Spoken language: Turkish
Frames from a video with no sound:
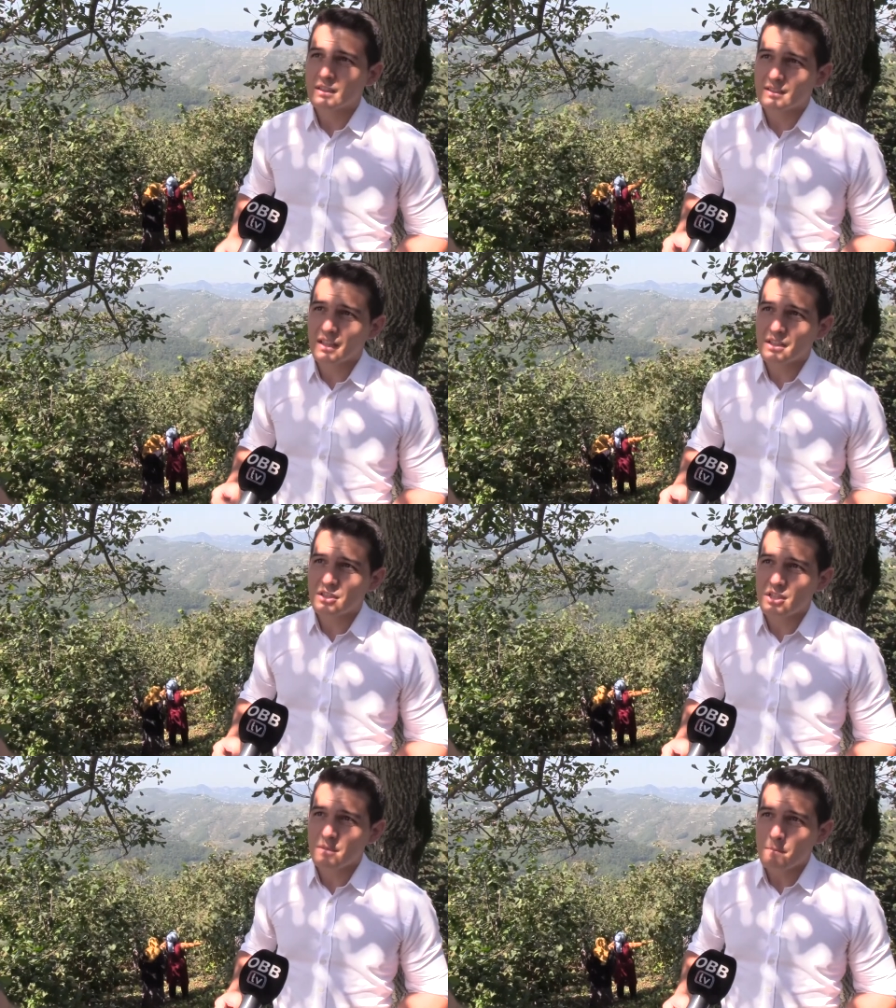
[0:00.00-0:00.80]

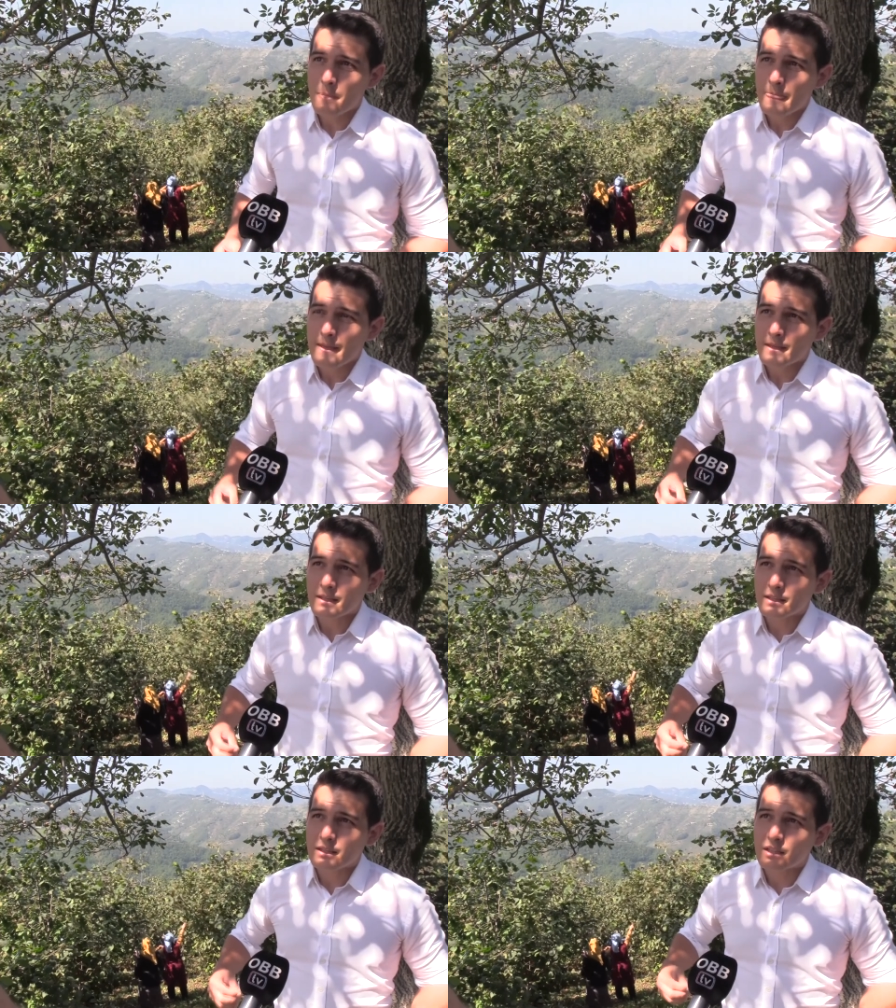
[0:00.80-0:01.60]
Sadece
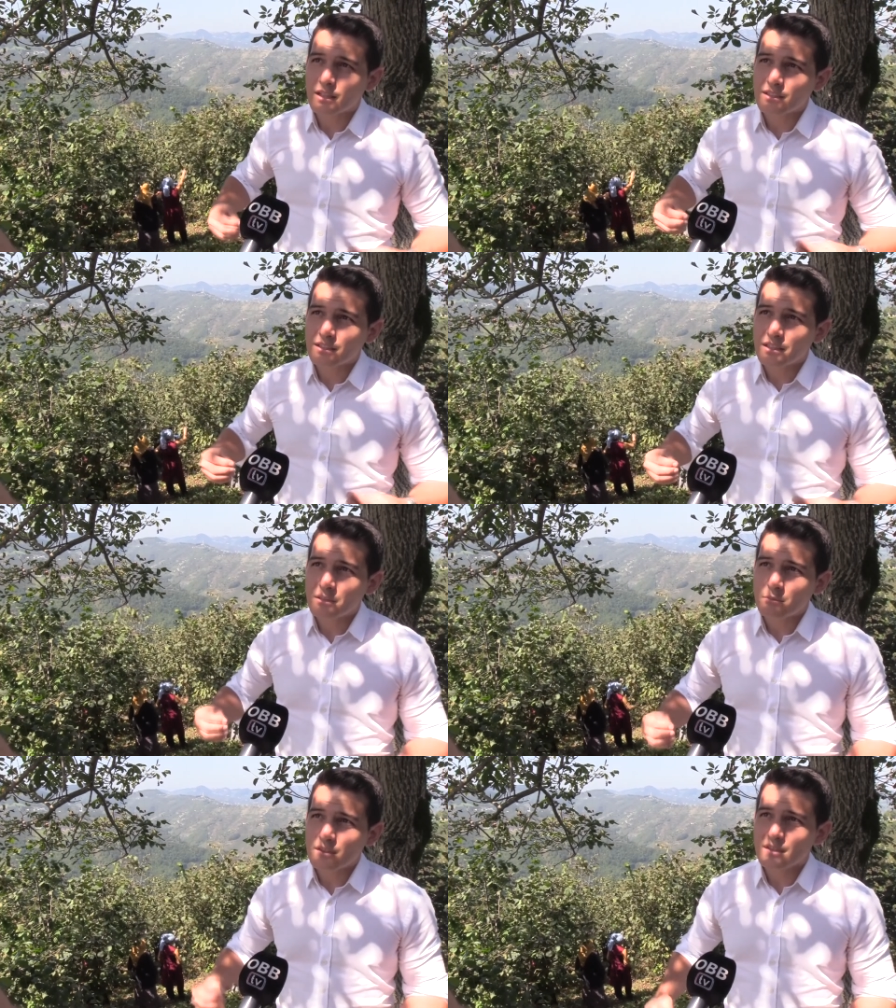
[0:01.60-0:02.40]

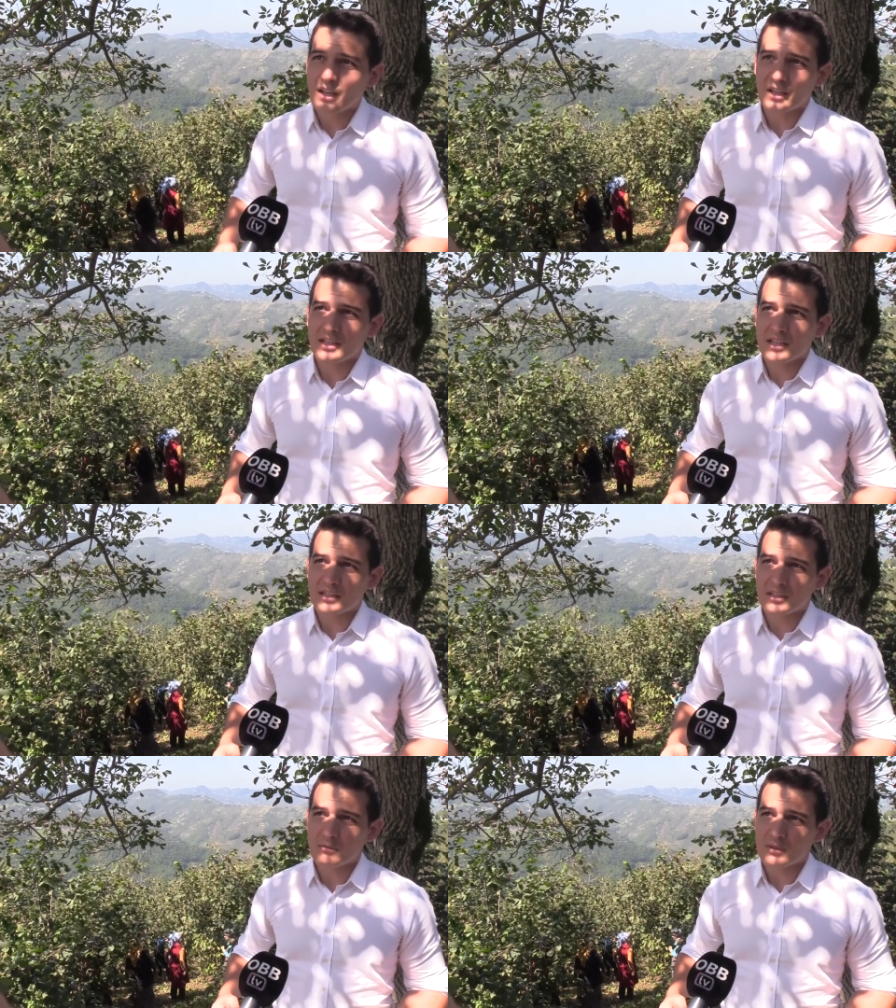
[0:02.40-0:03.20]
kadınlarımızı dahil
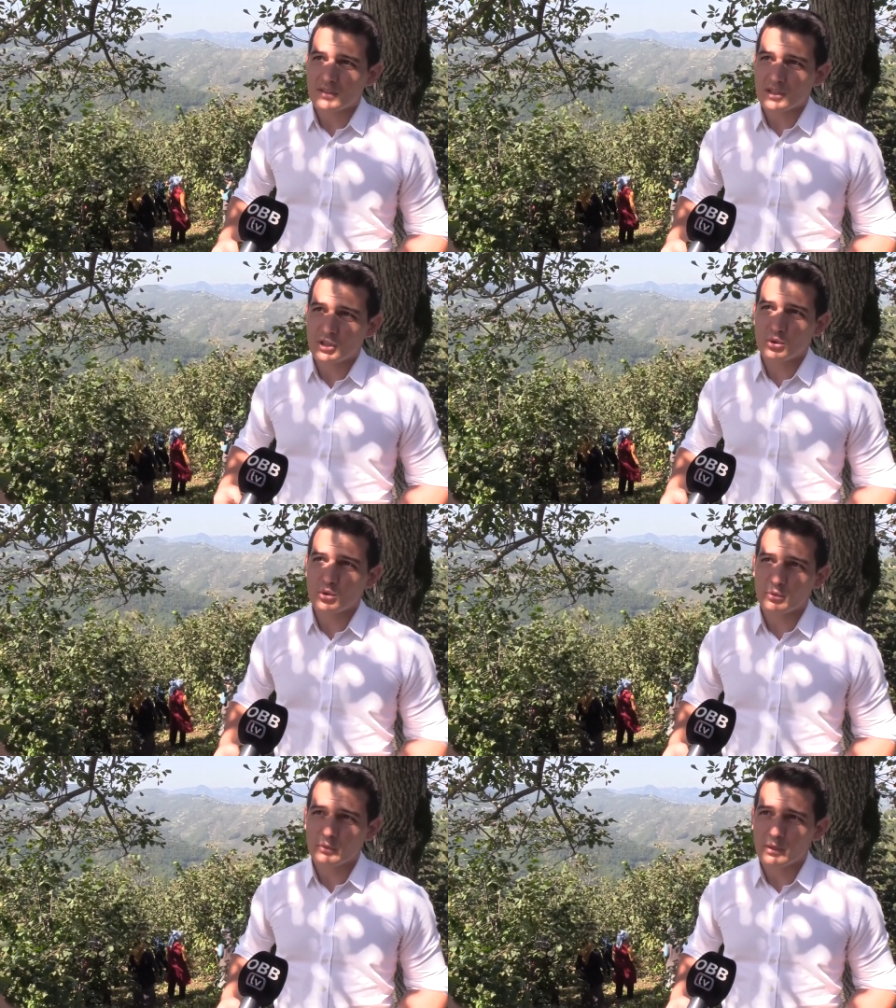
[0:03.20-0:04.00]
ettiğimiz işçi
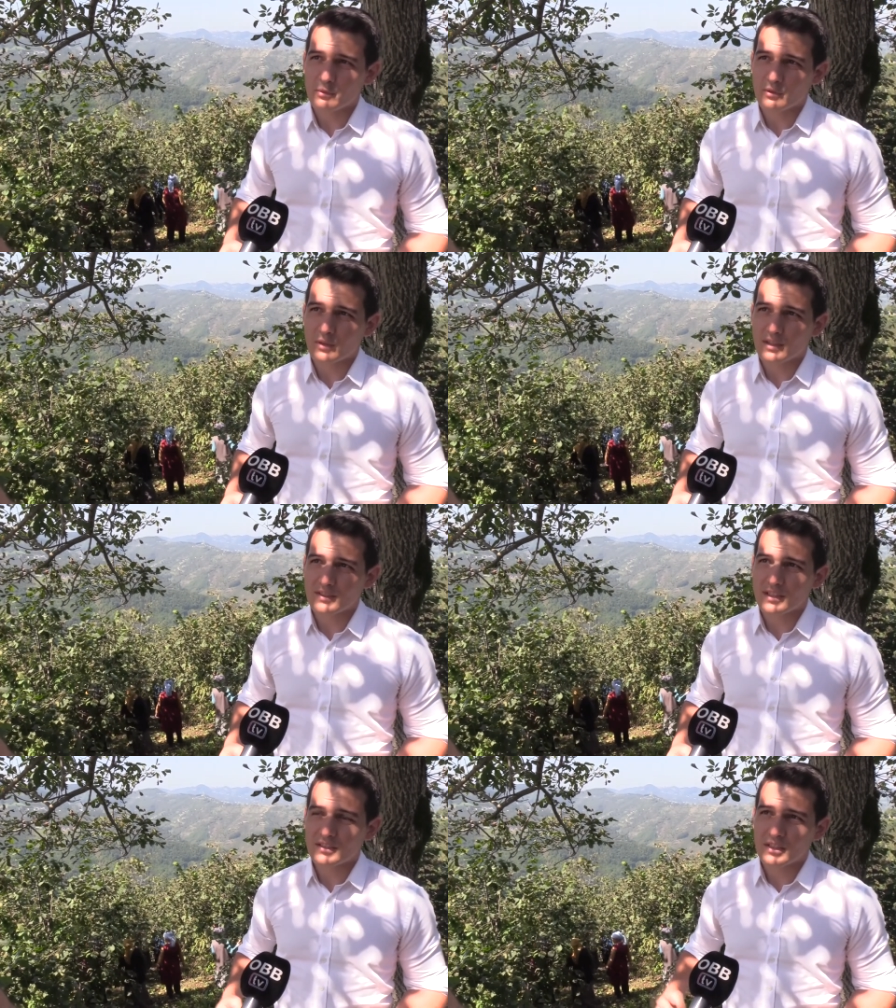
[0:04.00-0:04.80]
gruplarımızı
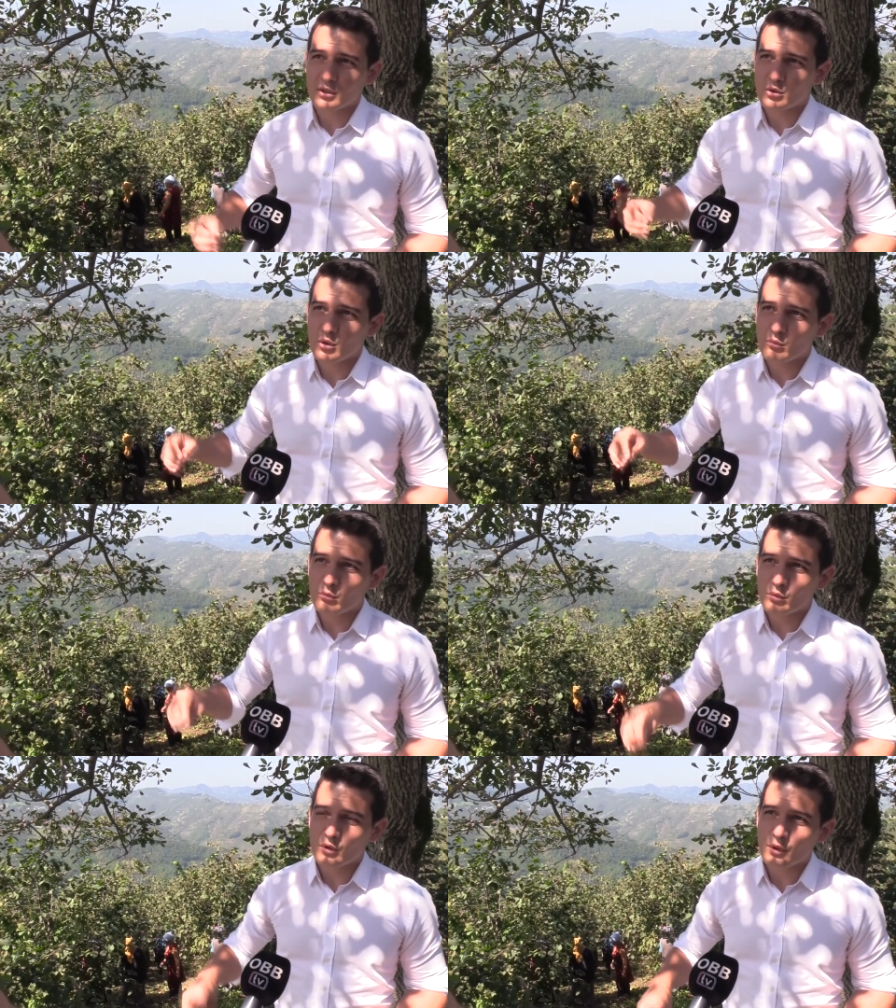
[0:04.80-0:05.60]
varsayasak
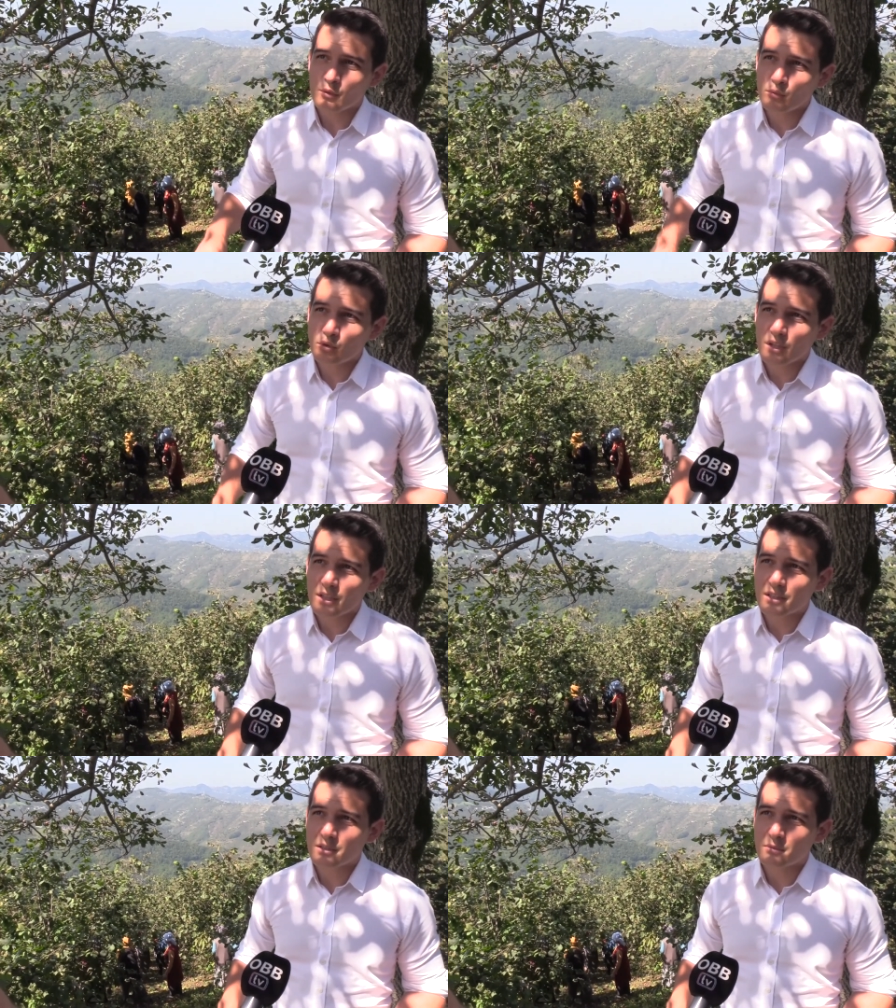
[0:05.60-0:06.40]
bu, e, bu
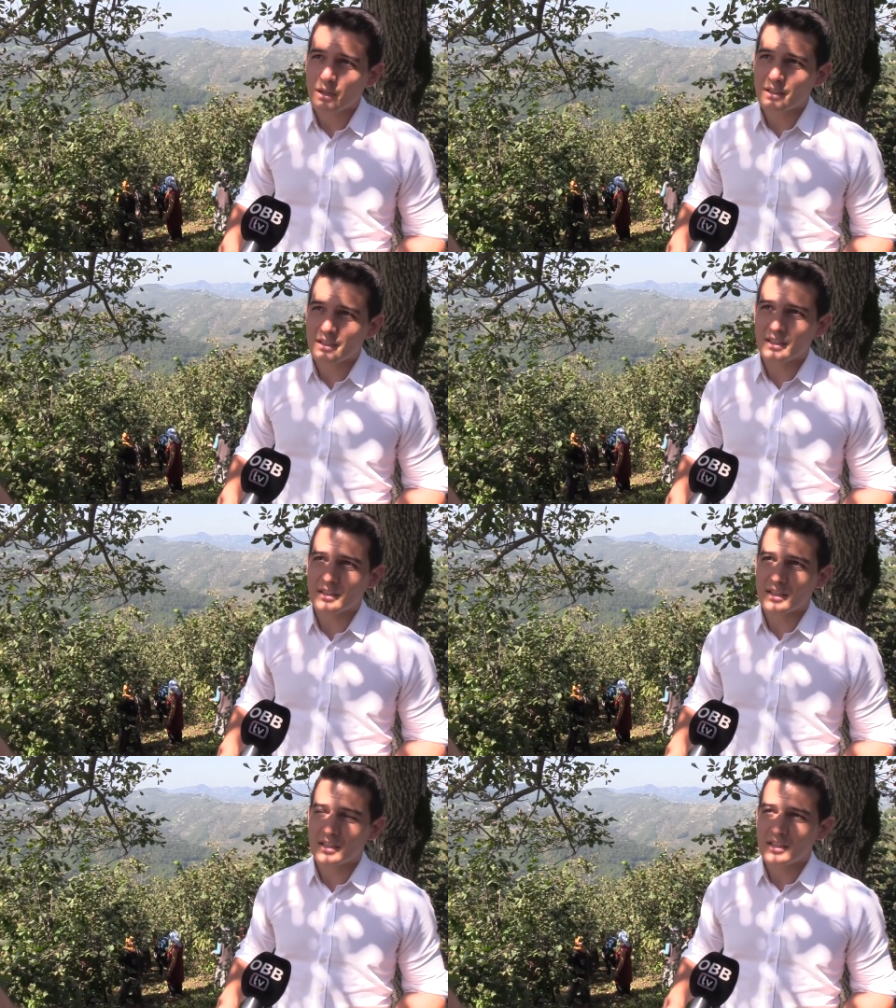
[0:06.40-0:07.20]
sene itibariyle
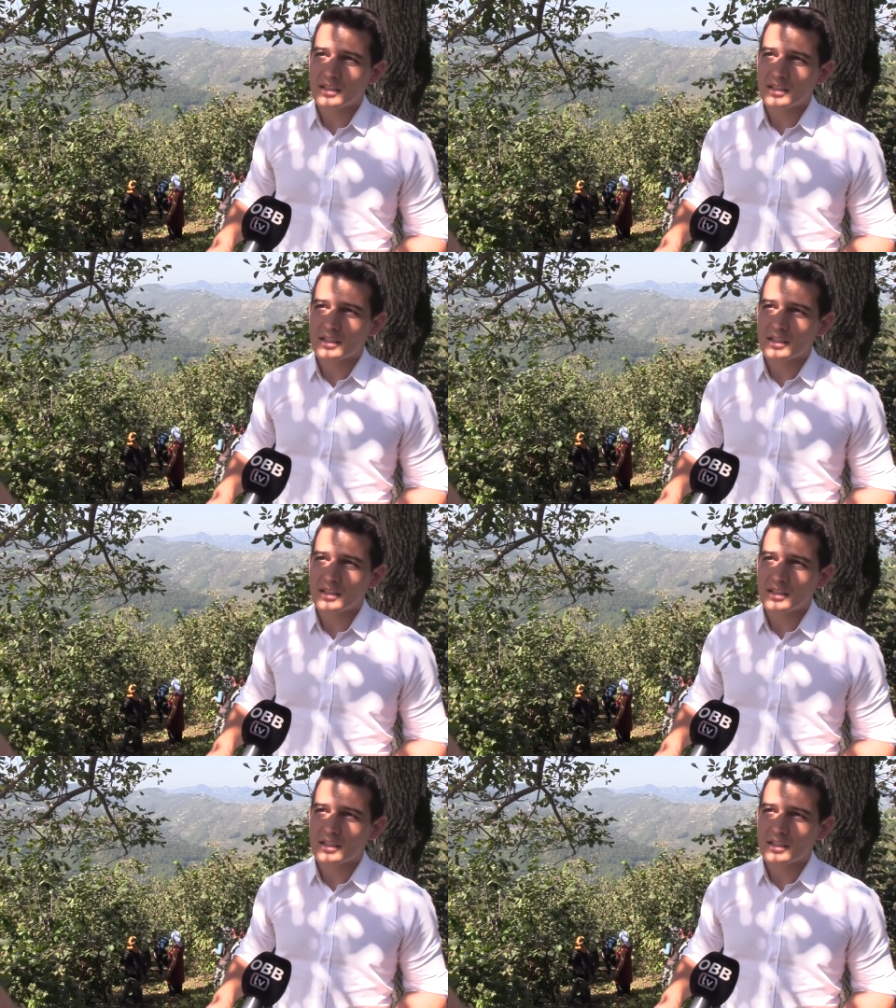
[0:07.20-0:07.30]
de